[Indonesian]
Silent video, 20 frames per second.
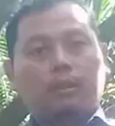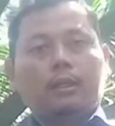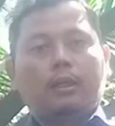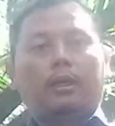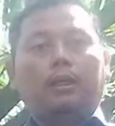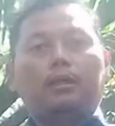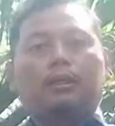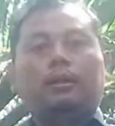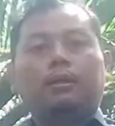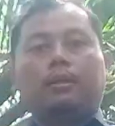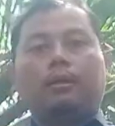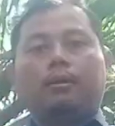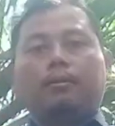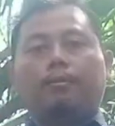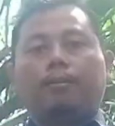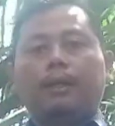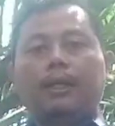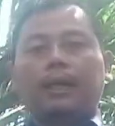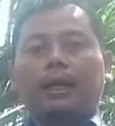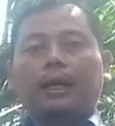Nah,
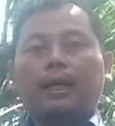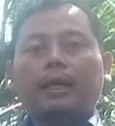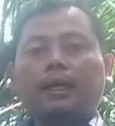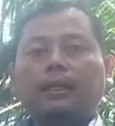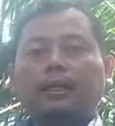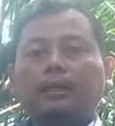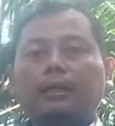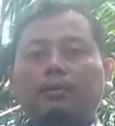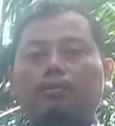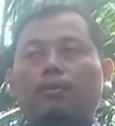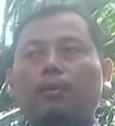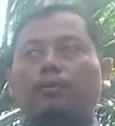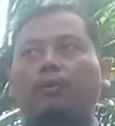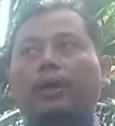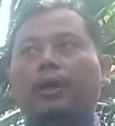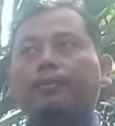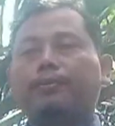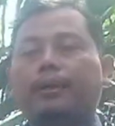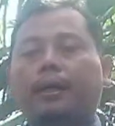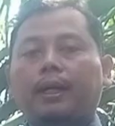penekanan di
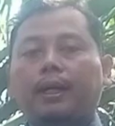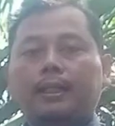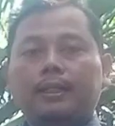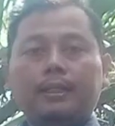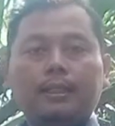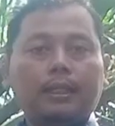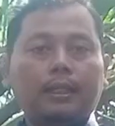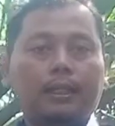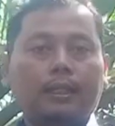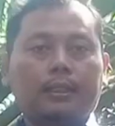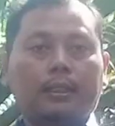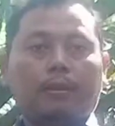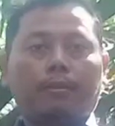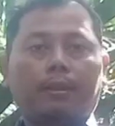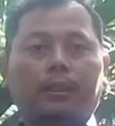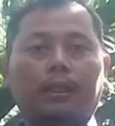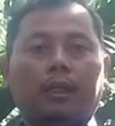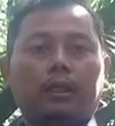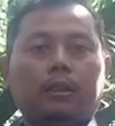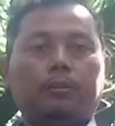pupuk NPK di sini,
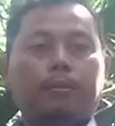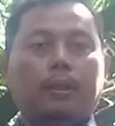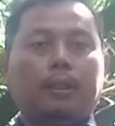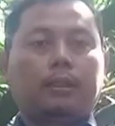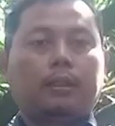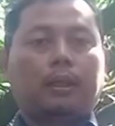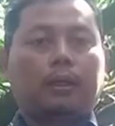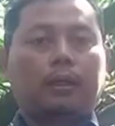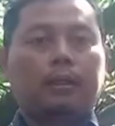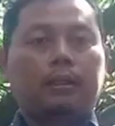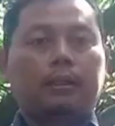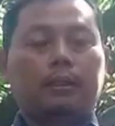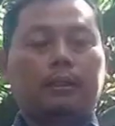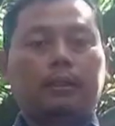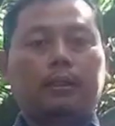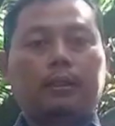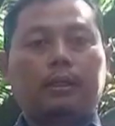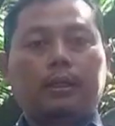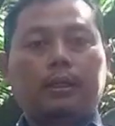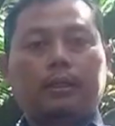sahabat tani planter,
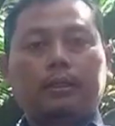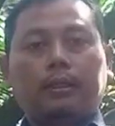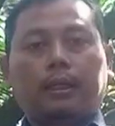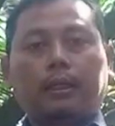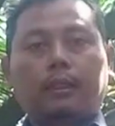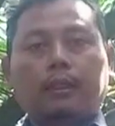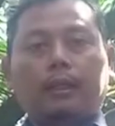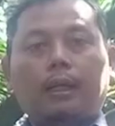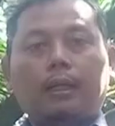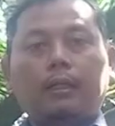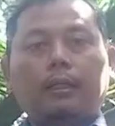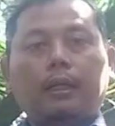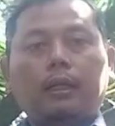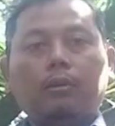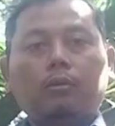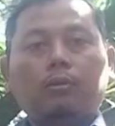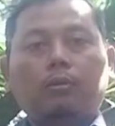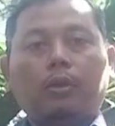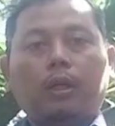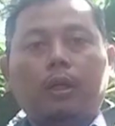saya tekankan
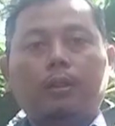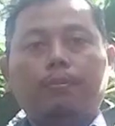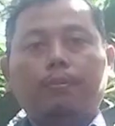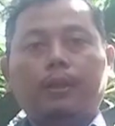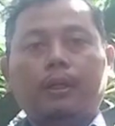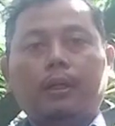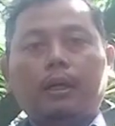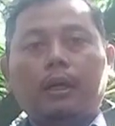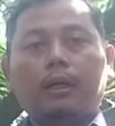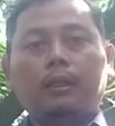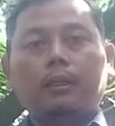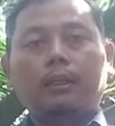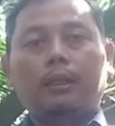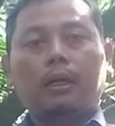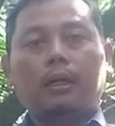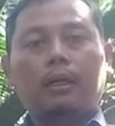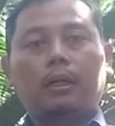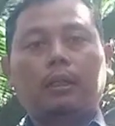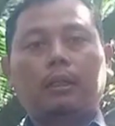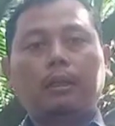untuk NPK
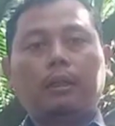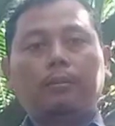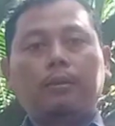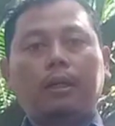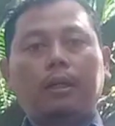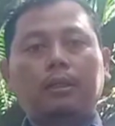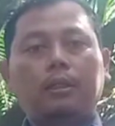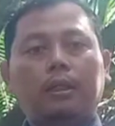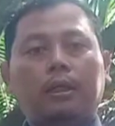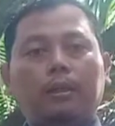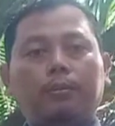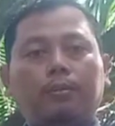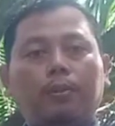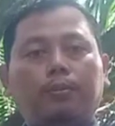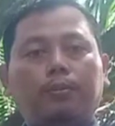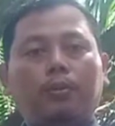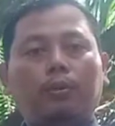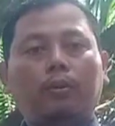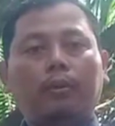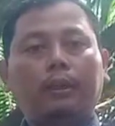ketika kita menghasilkan
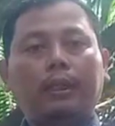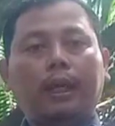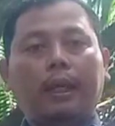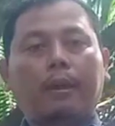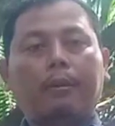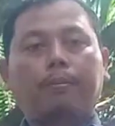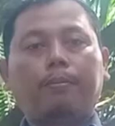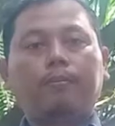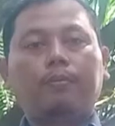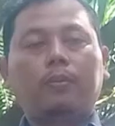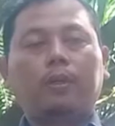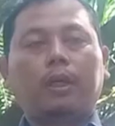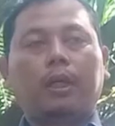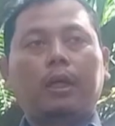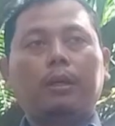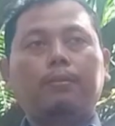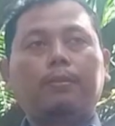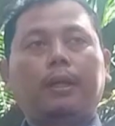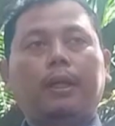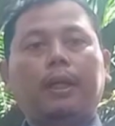pupuk TM,
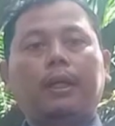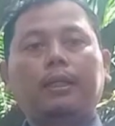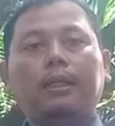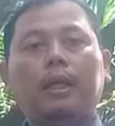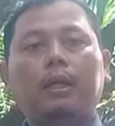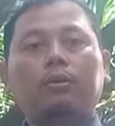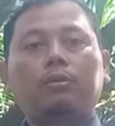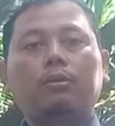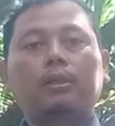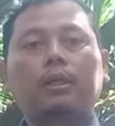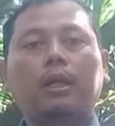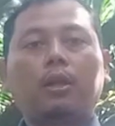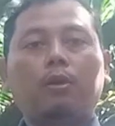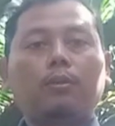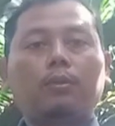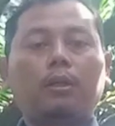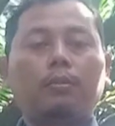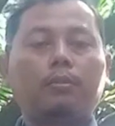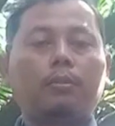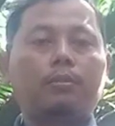NPK-nya harus
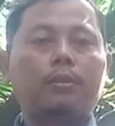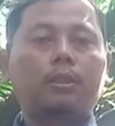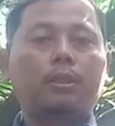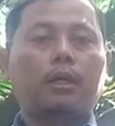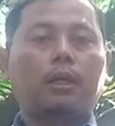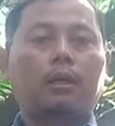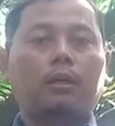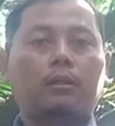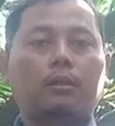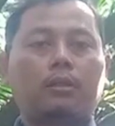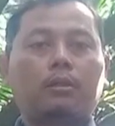kalimnya lebih besar.